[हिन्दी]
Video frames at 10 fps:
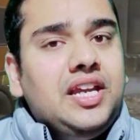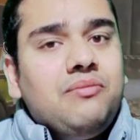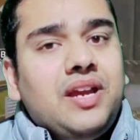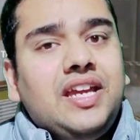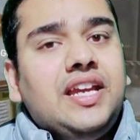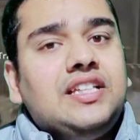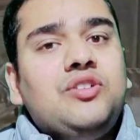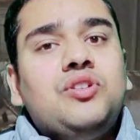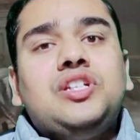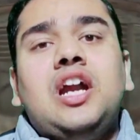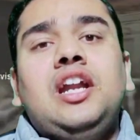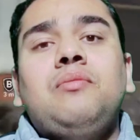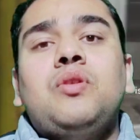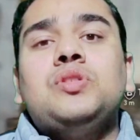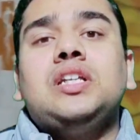ये गेम है ही ऐसी और
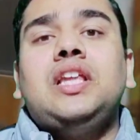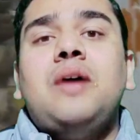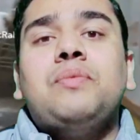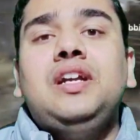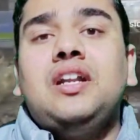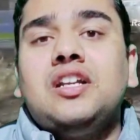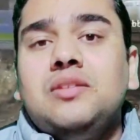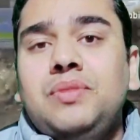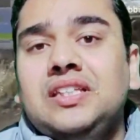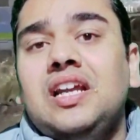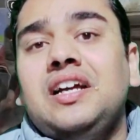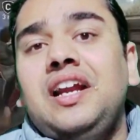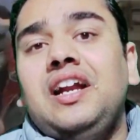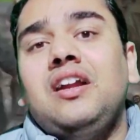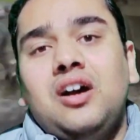स्टार्टिंग में हो सकता है आपका इंटरेस्ट भी इतना
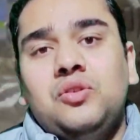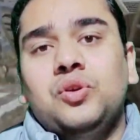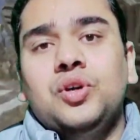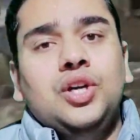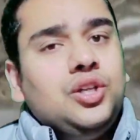क्रिएट ना हो